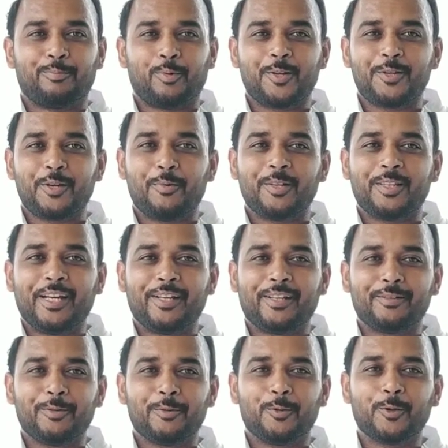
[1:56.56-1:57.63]
পঞ্চম অধ্যায়ের
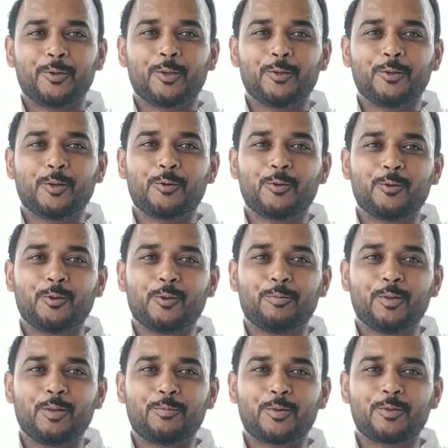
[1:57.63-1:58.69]
অত্যন্ত
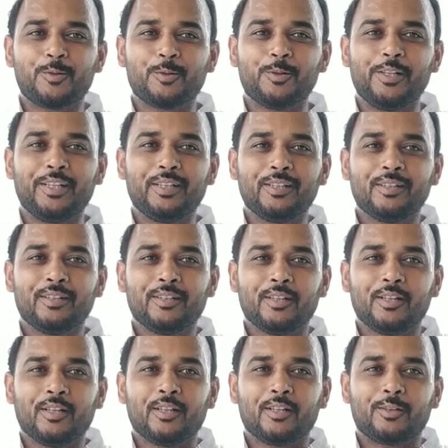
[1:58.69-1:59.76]
গুরুত্বপূর্ণ প্রশ্নগুলি
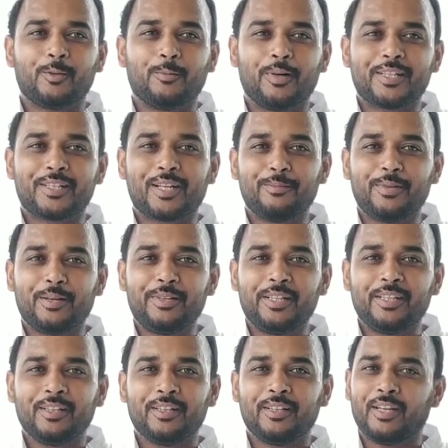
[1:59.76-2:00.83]
তোমাদের সামনে আমি
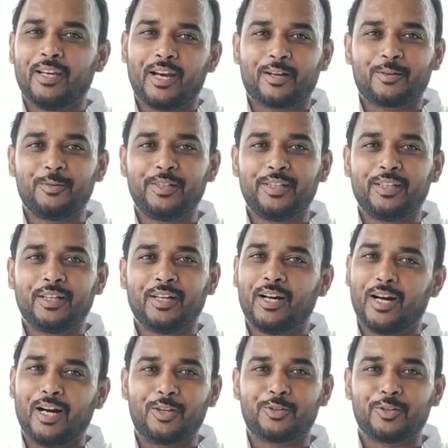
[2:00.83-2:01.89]
এক্ষুনি
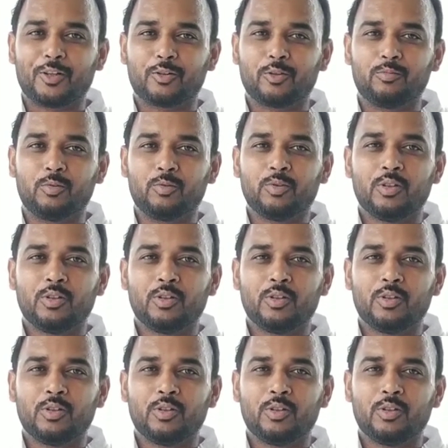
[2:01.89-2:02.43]
আলোচনা করব